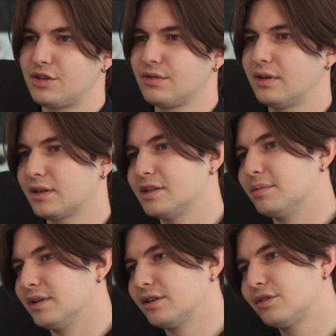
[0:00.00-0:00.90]
чувак,
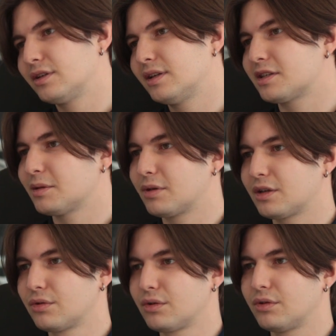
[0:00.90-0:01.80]
типа никто не даст
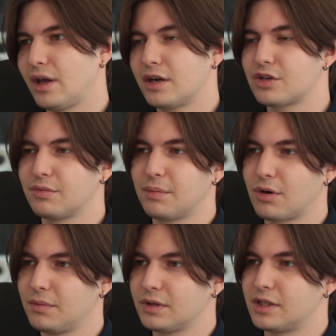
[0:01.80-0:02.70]
аппаратуру, но я решил
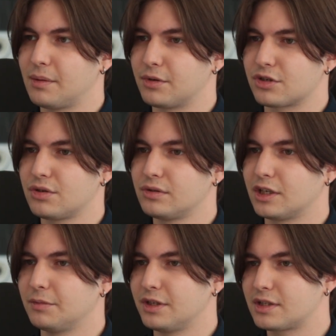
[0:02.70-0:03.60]
попробовать, я пошел
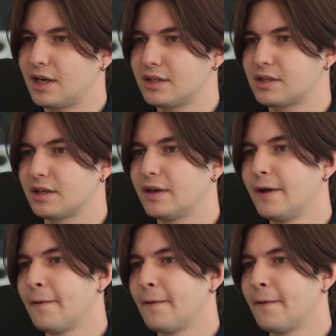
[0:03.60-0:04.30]
к администрации.